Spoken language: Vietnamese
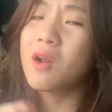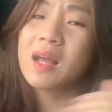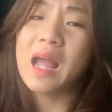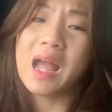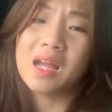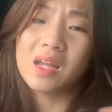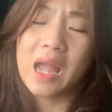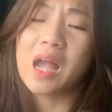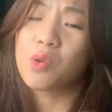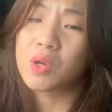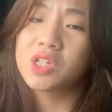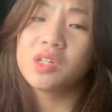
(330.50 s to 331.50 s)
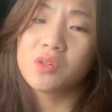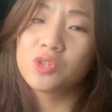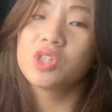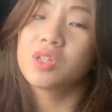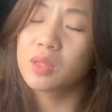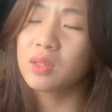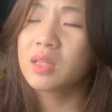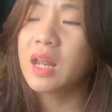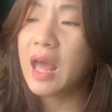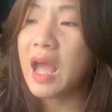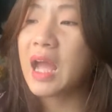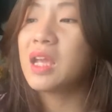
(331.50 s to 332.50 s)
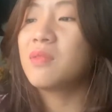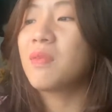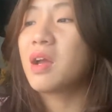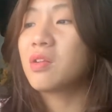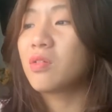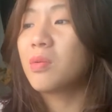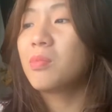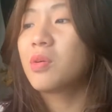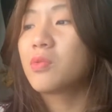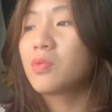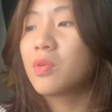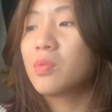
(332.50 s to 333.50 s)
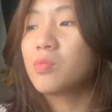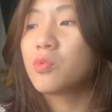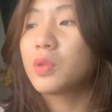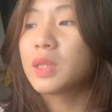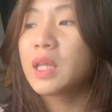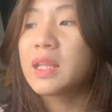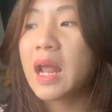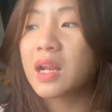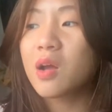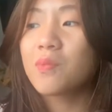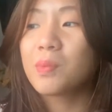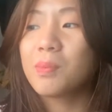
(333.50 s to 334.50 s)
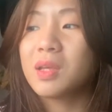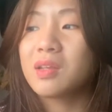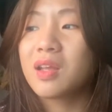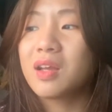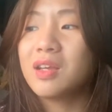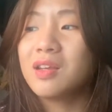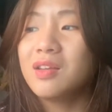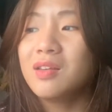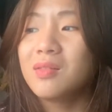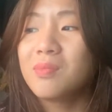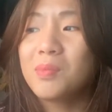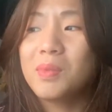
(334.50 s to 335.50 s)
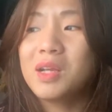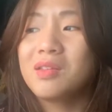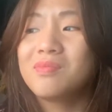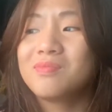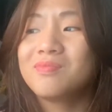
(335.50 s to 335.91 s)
là cả cả quá trình câu chuyện thật sự rất là hay và nó là một cuốn, uh, một cuốn sách đáng đọc và mình thấy mình